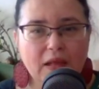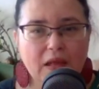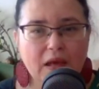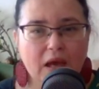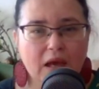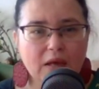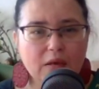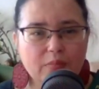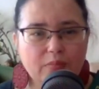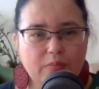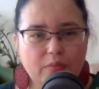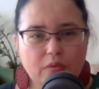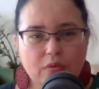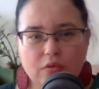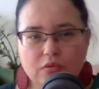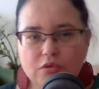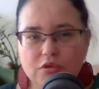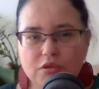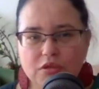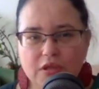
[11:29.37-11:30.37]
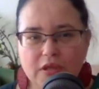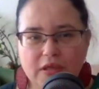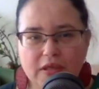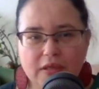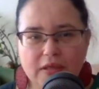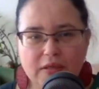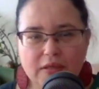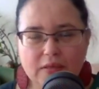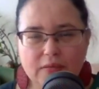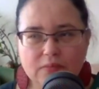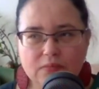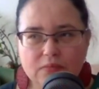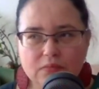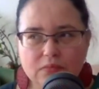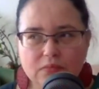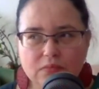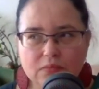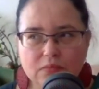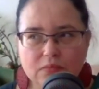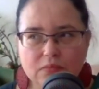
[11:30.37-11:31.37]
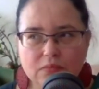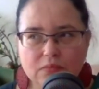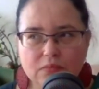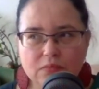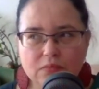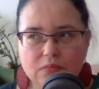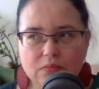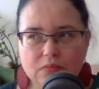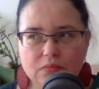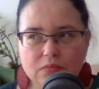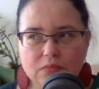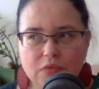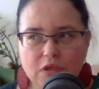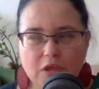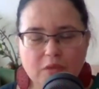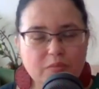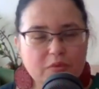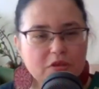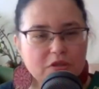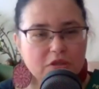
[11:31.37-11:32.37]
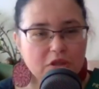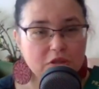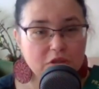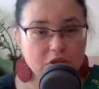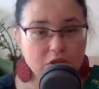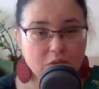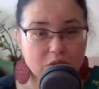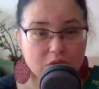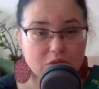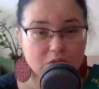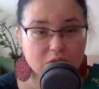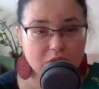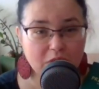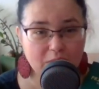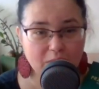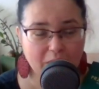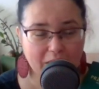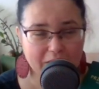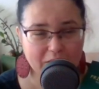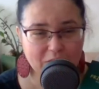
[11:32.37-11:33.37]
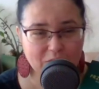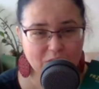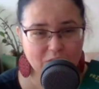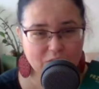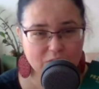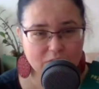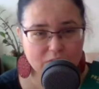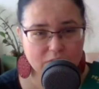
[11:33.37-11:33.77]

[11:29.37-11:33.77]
Albo że mm, ryby i dzieci głosu nie mają.